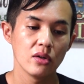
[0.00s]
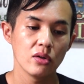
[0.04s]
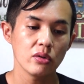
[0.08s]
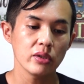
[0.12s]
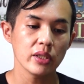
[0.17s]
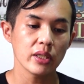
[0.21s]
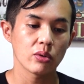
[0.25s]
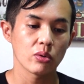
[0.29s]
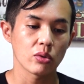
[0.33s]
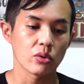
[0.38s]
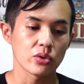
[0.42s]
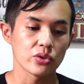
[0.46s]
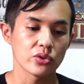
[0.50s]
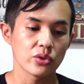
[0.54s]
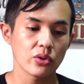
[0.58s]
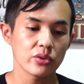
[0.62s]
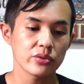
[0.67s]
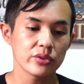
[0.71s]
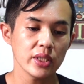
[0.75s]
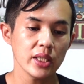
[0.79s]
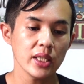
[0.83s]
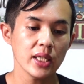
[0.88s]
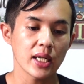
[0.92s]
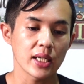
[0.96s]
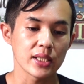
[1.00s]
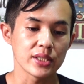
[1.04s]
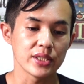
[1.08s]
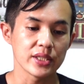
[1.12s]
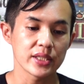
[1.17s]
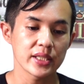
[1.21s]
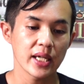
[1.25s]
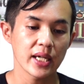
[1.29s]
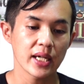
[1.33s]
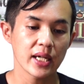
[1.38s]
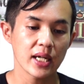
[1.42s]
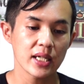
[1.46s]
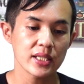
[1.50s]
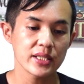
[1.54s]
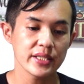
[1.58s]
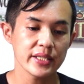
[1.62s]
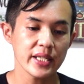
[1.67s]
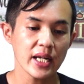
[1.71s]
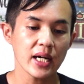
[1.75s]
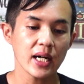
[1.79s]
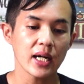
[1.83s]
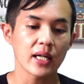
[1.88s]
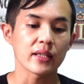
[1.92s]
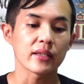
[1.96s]
ほいでこの女性が事件化し
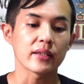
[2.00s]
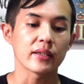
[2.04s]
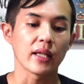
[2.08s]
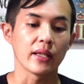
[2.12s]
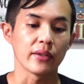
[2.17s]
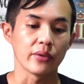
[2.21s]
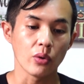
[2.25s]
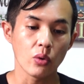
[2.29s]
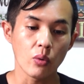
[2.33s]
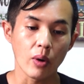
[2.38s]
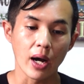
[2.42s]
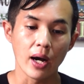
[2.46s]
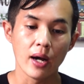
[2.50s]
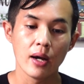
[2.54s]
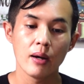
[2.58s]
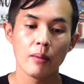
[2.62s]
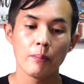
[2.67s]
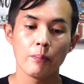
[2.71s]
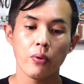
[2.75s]
なかったのは、